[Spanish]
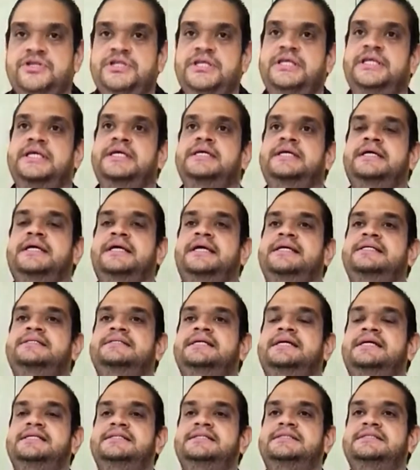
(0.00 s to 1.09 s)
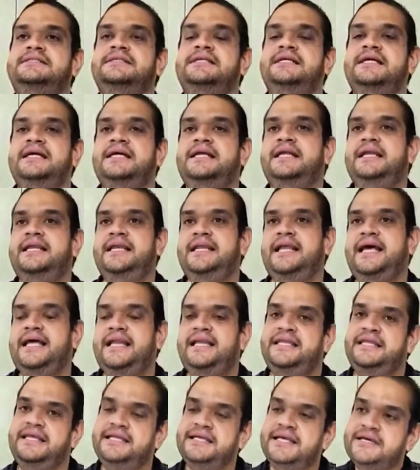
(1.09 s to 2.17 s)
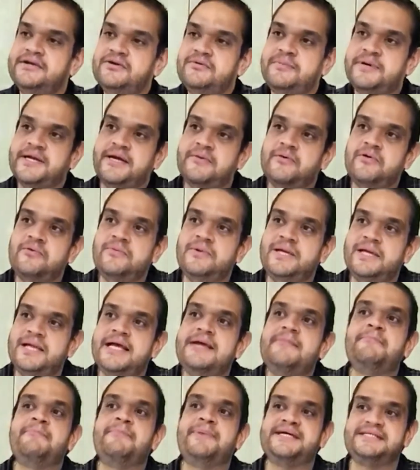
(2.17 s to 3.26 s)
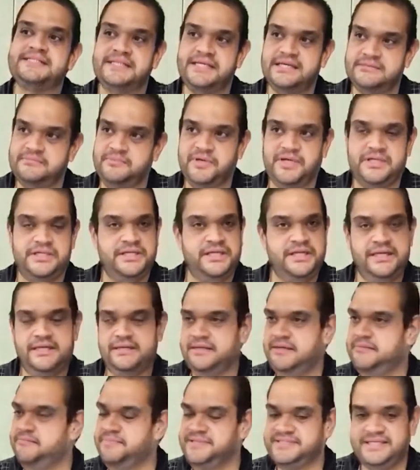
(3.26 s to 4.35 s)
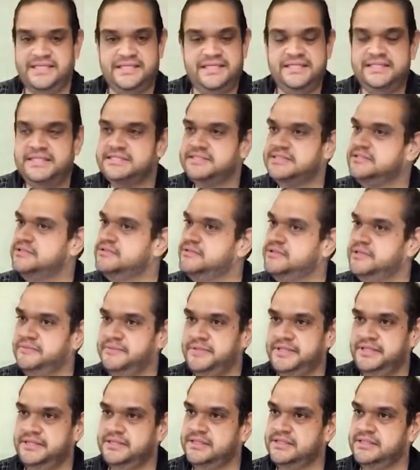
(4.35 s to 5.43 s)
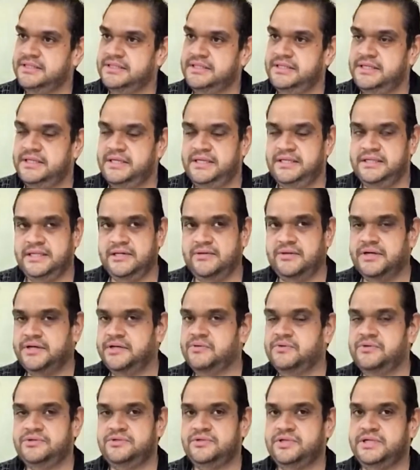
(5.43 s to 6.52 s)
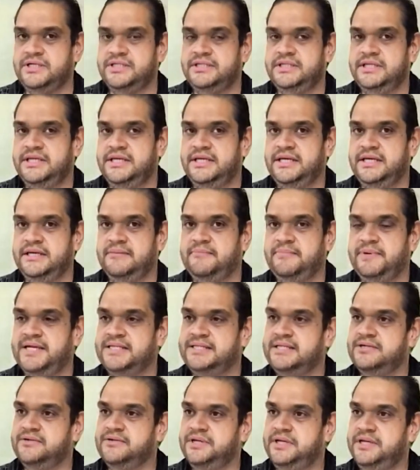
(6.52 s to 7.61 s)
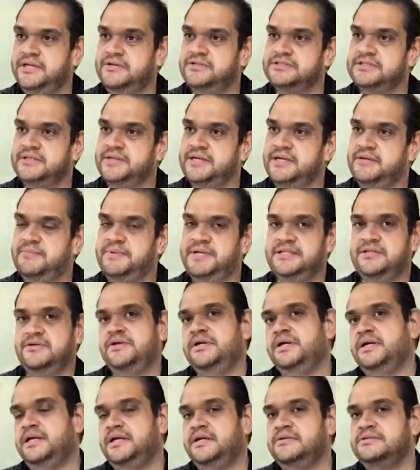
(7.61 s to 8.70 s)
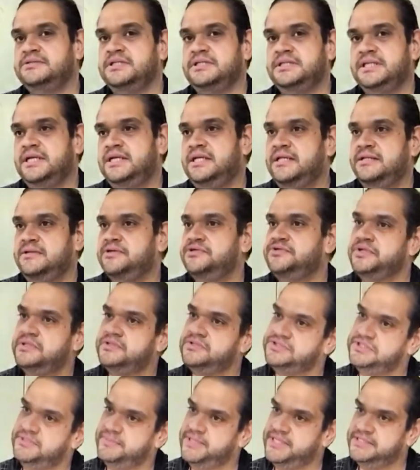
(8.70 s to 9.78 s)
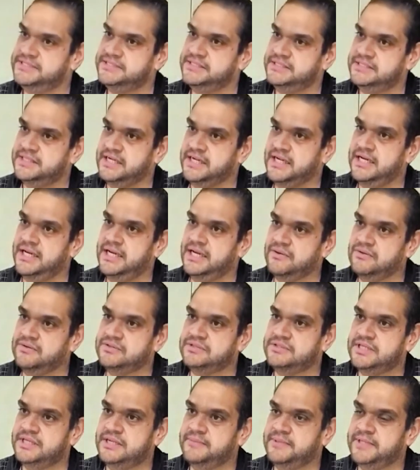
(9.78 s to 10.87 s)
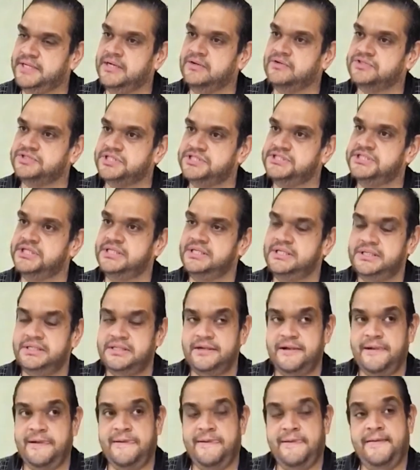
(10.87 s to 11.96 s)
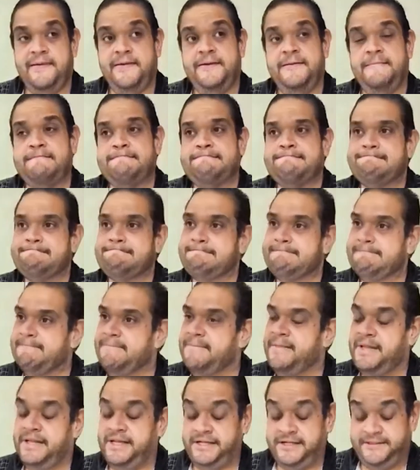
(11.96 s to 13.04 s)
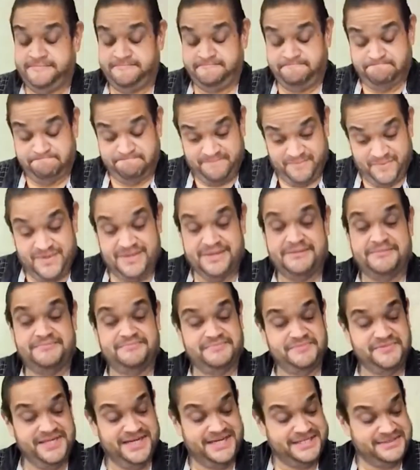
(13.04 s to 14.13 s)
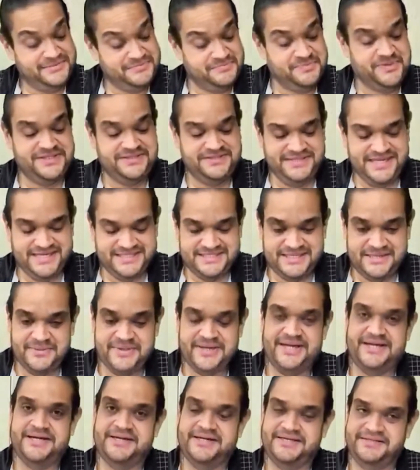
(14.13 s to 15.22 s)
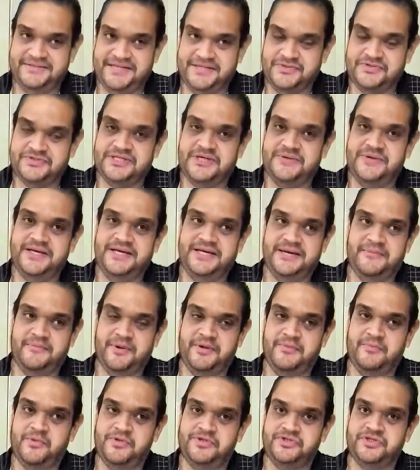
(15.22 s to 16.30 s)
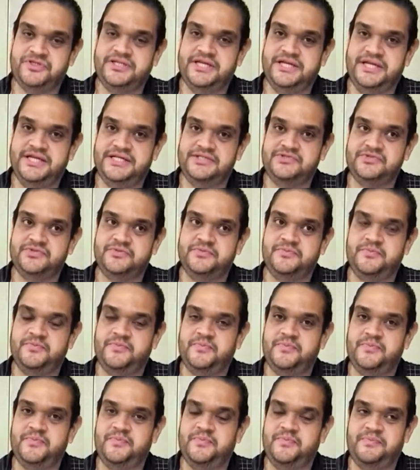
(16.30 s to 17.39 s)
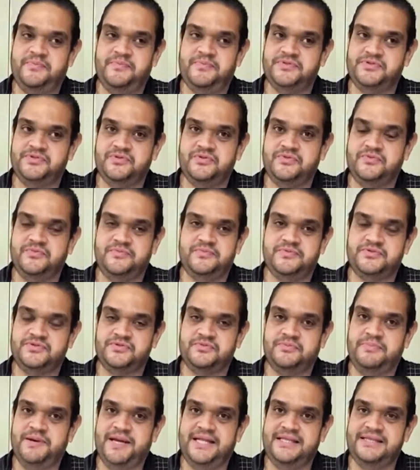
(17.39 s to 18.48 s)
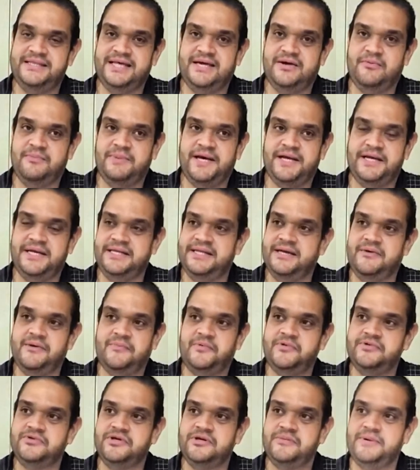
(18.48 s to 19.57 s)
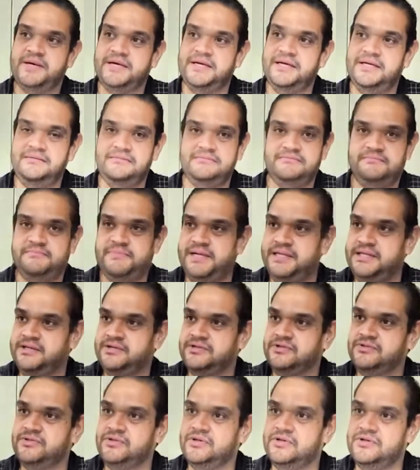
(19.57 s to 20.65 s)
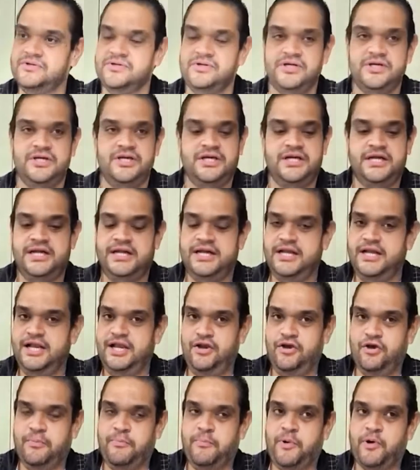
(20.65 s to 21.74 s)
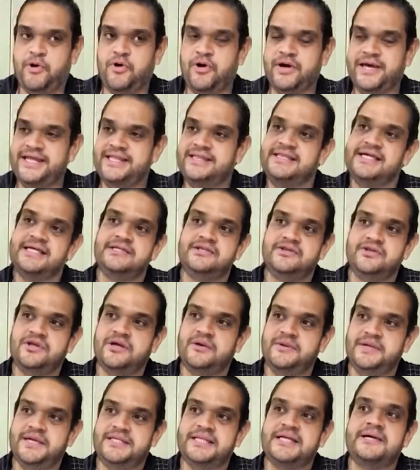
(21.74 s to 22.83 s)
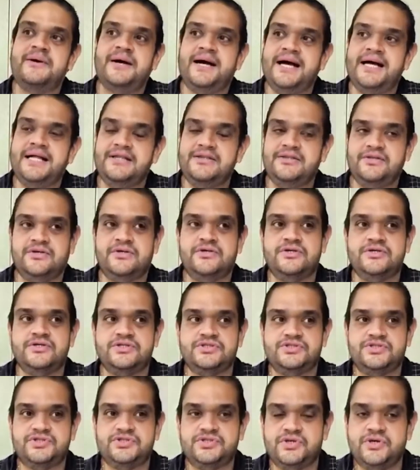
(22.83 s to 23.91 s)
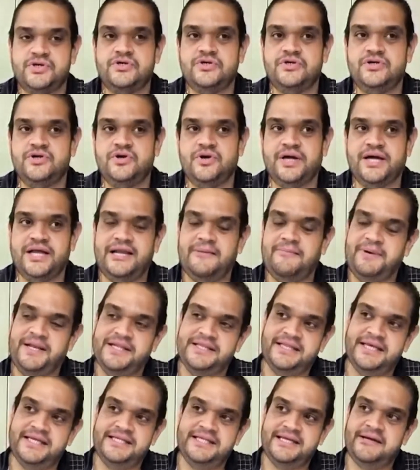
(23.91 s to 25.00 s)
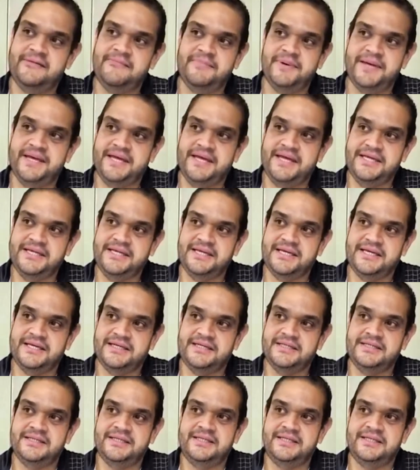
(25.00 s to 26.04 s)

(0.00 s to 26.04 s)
no tienen quizás el dinero para volver a empezar, porque tienen que empezar desde cero nuevamente. Tengo agricultores de plátanos y guineos, sabes que el plátano y guineo se tarda de 8 a 12 meses acá en la costa para cosechar. Me, he puesto duro en el tema. ya, pues ya sabrás, ya tú sabes que pues muchos tenían sus sus plantas o paridas o a punto de parir, perdieron todo. Los pocos que están todavía trabajando son los que las plantas estaban pequeñas